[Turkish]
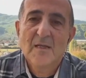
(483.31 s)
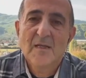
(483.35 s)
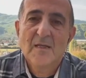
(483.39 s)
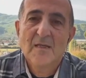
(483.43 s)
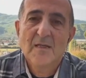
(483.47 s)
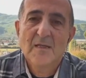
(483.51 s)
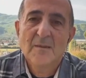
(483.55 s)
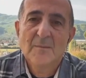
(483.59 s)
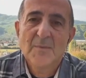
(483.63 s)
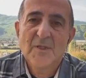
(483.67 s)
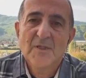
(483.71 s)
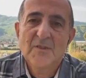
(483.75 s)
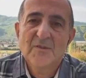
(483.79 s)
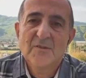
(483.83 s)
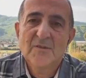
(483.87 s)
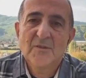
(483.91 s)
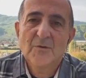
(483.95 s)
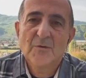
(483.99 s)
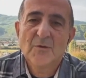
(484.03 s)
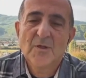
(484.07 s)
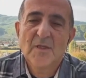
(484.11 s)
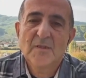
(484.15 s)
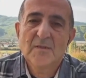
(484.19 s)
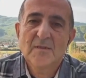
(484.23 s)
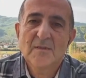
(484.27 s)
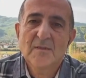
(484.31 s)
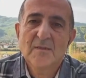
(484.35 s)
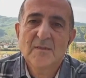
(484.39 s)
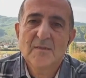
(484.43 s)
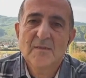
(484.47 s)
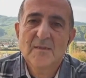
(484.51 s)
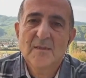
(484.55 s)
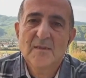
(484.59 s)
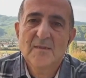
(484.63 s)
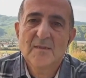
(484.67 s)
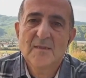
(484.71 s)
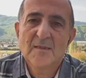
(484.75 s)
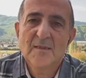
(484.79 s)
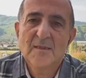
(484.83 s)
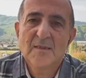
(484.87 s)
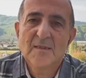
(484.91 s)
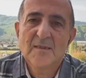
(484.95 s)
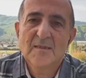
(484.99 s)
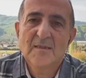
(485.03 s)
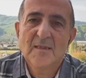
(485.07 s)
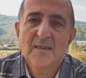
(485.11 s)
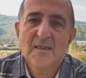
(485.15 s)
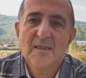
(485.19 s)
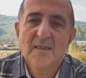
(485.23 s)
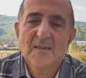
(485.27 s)
E, Manchester United Stadının
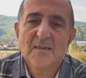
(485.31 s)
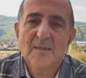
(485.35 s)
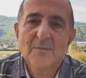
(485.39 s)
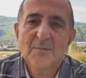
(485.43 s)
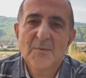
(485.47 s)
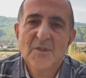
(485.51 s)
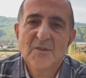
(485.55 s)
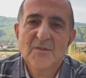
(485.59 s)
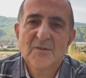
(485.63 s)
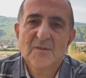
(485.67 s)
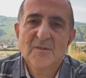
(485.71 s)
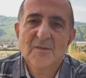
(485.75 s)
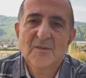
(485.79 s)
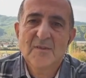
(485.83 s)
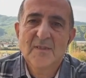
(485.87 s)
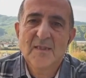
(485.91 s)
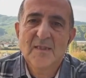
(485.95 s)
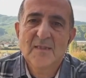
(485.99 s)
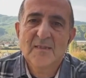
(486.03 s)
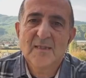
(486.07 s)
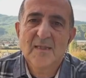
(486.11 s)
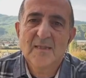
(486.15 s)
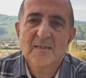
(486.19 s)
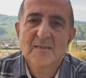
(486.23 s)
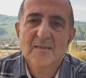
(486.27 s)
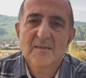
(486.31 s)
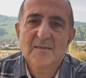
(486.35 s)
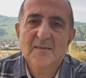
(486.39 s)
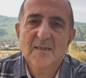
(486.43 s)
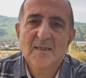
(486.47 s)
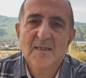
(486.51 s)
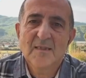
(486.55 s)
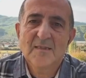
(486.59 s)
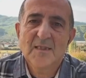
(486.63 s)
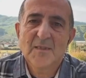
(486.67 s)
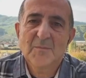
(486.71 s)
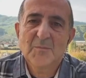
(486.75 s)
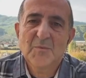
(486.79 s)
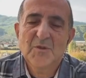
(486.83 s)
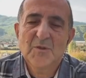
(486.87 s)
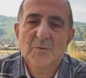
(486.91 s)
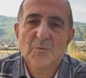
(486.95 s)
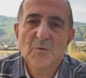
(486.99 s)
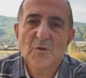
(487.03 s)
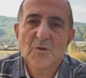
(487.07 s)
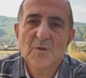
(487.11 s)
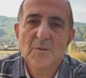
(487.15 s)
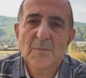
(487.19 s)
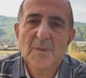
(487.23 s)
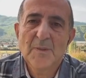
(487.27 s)
Nisan ayında Manchester'dayken ziyaret etmiştim.
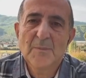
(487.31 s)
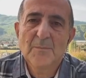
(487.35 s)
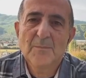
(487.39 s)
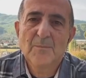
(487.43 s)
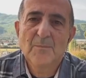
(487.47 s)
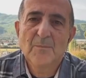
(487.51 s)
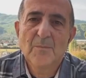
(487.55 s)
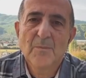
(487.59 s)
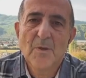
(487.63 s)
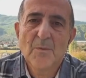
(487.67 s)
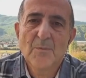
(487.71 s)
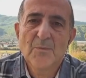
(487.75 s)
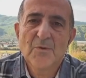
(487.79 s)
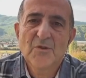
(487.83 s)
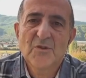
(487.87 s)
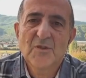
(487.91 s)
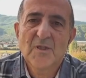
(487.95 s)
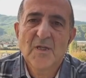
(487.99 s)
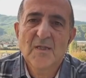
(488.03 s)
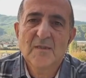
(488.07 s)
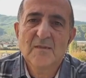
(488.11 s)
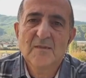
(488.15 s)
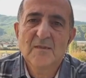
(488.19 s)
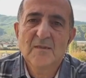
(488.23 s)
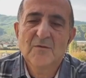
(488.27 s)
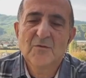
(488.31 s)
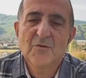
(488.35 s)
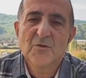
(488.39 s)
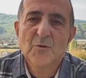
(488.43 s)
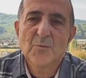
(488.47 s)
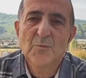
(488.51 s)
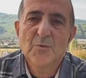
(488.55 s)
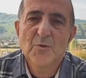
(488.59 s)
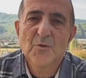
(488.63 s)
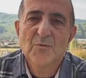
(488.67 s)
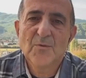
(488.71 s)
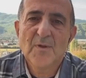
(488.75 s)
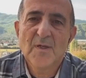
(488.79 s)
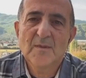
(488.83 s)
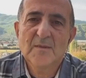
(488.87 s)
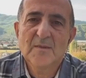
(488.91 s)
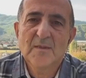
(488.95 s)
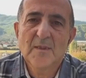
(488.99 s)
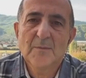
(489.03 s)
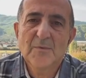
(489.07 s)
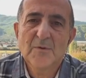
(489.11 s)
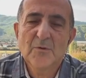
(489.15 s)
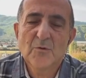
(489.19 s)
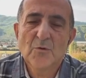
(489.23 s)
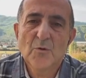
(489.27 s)
Orada bir Bobby Charlton tribünü var.
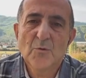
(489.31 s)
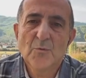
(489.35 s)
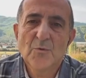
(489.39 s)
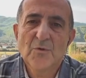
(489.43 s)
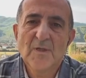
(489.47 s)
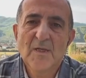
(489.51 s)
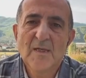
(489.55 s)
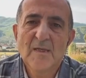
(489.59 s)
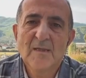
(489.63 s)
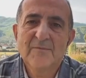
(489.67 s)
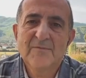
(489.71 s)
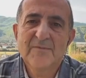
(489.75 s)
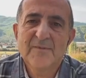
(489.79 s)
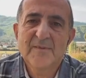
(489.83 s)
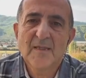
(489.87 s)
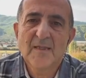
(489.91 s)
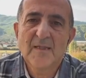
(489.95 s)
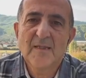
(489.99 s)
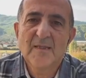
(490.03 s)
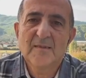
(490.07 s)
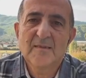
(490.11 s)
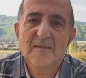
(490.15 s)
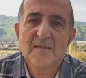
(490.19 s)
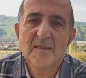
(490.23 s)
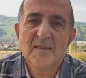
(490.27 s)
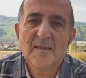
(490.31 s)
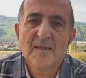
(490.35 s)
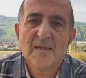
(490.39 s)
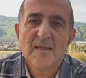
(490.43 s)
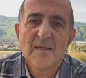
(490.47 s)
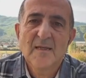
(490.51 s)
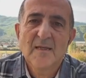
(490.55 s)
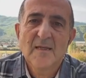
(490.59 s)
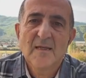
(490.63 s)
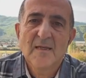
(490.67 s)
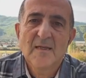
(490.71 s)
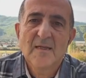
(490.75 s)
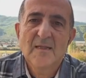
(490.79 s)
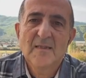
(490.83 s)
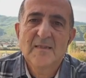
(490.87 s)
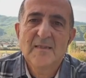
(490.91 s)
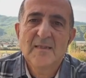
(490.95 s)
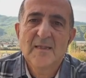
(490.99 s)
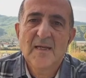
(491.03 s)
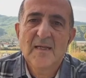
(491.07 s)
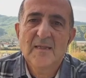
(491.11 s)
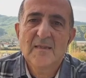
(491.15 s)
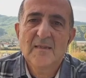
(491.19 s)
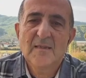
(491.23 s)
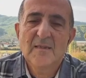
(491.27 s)
Tabii kulübün efsanesi. E,
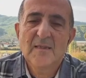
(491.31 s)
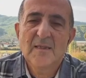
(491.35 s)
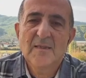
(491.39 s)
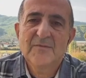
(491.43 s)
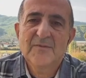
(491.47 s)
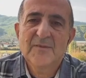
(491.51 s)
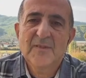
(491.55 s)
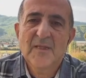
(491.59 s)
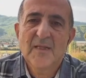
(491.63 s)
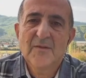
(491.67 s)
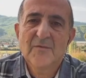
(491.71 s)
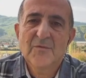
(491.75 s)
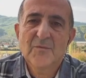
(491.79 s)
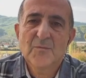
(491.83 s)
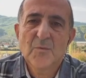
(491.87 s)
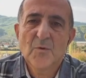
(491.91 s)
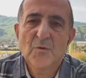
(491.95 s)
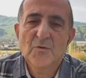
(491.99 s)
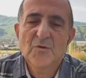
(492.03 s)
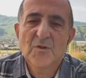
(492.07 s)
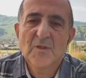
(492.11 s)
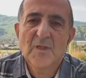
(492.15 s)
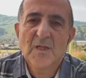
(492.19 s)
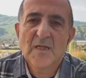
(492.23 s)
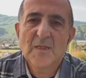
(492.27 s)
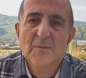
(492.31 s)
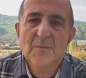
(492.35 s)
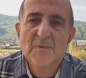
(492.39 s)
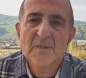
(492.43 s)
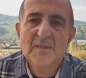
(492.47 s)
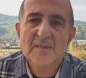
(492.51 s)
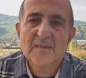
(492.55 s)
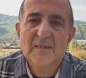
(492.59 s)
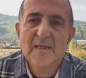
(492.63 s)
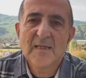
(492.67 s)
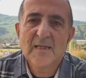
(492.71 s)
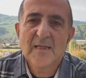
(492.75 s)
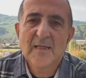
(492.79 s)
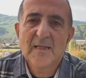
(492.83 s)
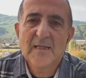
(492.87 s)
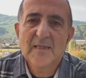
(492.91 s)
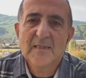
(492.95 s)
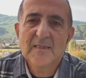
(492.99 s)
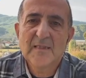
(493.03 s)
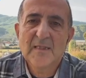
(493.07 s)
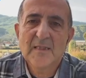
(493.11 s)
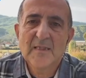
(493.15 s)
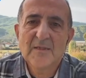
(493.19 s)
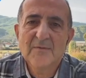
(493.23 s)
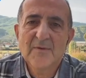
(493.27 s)
diğer efsane futbolcularla birlikte
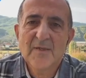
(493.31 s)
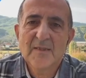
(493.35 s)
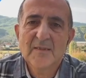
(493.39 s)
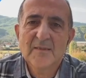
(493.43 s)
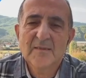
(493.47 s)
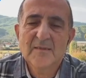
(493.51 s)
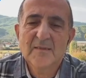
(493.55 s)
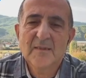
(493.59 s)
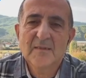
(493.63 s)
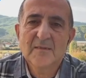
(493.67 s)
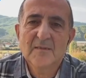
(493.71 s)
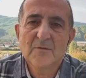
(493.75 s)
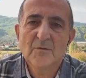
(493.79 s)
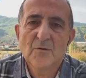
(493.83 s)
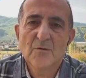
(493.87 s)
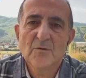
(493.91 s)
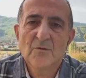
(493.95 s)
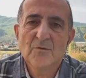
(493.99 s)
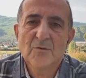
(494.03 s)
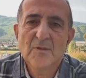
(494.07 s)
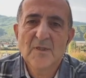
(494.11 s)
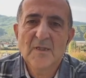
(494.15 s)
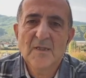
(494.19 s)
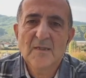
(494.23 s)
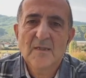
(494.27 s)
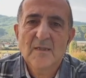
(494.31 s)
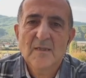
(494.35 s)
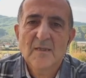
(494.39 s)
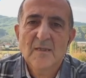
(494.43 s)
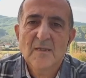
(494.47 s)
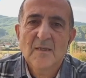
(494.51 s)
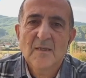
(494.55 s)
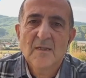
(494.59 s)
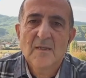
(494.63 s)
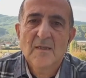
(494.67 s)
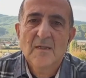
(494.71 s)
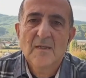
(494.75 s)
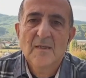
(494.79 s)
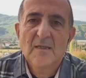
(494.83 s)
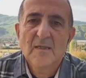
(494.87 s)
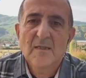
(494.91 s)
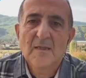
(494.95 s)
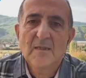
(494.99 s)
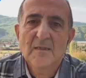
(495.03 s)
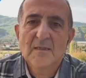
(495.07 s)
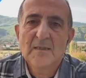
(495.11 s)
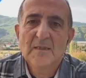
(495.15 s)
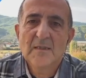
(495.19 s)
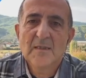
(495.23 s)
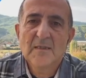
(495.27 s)
heykeli var stadın önünde.
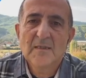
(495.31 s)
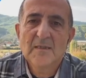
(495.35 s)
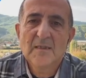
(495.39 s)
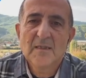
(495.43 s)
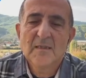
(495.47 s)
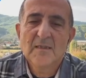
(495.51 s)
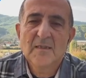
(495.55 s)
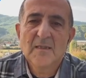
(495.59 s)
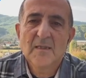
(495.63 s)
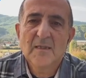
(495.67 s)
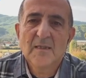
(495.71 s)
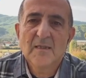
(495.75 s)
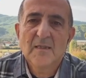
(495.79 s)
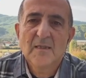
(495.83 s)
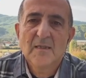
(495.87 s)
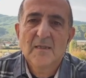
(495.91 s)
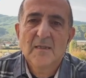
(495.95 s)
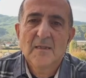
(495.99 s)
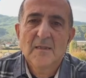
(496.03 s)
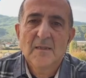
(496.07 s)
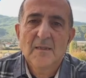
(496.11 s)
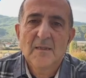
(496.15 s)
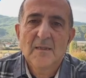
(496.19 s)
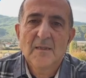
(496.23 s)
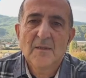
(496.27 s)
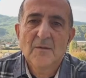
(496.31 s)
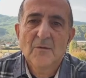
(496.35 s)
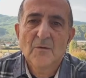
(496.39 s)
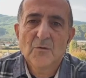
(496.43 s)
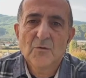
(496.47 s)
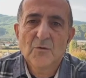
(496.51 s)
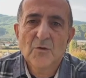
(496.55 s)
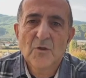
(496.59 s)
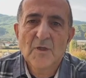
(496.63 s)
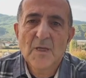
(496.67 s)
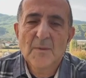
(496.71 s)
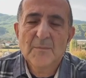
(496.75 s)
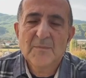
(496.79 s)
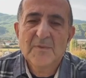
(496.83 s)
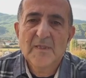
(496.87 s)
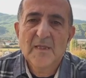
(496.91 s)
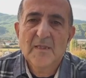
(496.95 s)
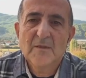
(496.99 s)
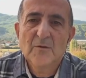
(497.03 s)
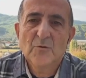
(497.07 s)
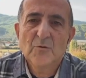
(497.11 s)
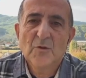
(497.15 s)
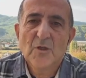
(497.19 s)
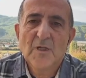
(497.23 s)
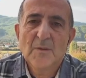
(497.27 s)
E, İngiltere'de e, o dönem
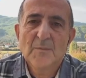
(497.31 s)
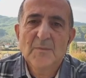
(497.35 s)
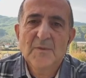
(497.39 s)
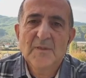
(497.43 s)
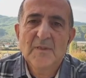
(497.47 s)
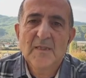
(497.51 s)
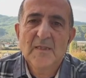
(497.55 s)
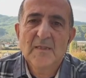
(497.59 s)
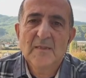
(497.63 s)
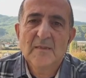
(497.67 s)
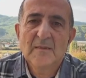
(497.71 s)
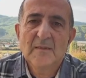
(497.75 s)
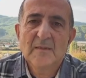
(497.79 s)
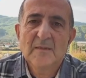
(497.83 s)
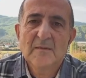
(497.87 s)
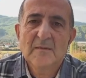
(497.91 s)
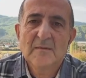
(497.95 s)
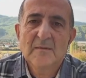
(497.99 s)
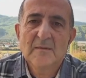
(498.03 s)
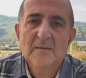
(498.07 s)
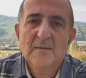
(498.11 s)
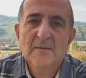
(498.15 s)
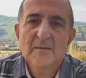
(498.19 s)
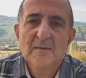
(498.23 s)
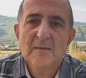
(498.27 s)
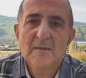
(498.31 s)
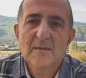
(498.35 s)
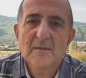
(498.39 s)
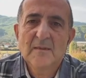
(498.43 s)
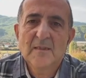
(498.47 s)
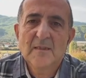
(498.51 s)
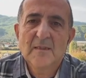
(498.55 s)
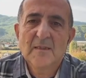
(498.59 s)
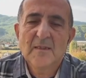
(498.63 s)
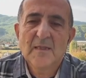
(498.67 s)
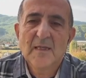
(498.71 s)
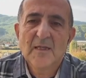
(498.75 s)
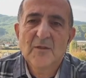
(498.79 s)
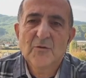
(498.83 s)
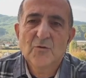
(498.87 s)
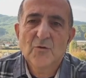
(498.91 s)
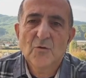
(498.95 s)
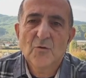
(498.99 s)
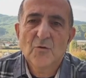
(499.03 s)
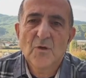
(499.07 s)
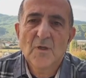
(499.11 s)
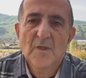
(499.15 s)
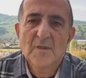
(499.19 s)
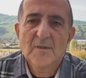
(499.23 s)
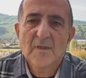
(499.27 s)
kendi döneminde İngil İngiltere'nin en
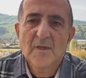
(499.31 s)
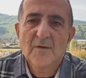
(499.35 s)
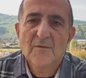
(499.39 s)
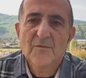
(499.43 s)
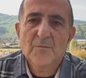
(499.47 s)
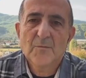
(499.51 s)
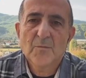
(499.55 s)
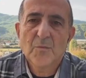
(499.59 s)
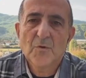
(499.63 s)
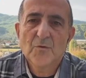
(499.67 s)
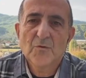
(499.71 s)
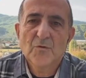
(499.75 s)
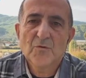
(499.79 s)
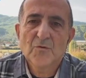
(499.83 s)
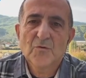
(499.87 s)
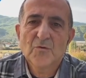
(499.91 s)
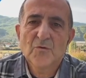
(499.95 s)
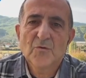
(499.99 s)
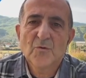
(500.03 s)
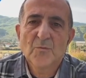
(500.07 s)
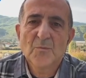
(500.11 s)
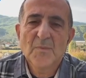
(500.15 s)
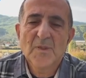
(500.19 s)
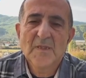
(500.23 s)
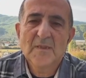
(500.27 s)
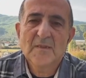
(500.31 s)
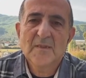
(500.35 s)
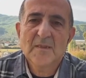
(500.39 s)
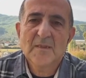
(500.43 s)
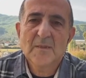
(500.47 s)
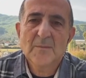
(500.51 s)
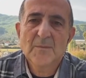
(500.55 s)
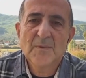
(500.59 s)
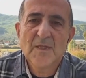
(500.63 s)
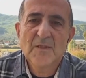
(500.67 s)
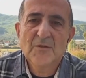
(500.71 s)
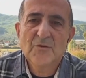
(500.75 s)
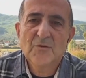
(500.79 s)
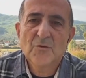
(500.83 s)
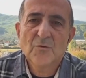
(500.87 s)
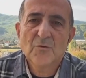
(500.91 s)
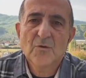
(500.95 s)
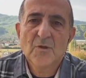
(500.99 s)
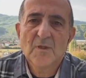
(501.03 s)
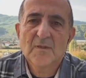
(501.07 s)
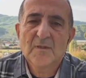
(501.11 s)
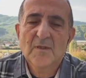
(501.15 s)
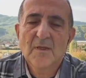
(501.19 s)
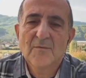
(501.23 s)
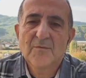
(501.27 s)
çok gol atan futbolcusuydu. Milli takımın en çok
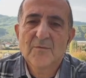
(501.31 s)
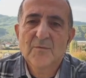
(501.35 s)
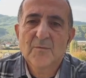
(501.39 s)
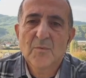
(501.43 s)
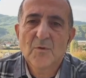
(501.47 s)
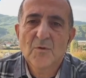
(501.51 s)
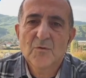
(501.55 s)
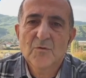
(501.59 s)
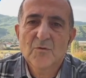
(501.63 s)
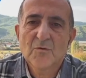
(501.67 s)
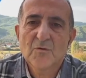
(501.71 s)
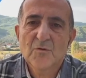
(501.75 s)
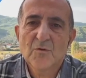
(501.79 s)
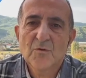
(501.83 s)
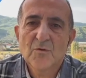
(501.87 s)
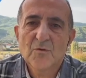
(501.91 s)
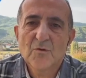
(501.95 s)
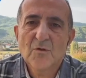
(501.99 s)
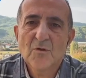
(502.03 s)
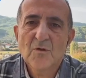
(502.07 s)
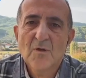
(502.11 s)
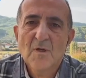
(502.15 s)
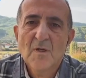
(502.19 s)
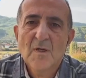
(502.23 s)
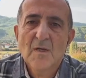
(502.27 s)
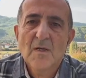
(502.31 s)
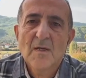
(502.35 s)
gol atan futbolcusuydu.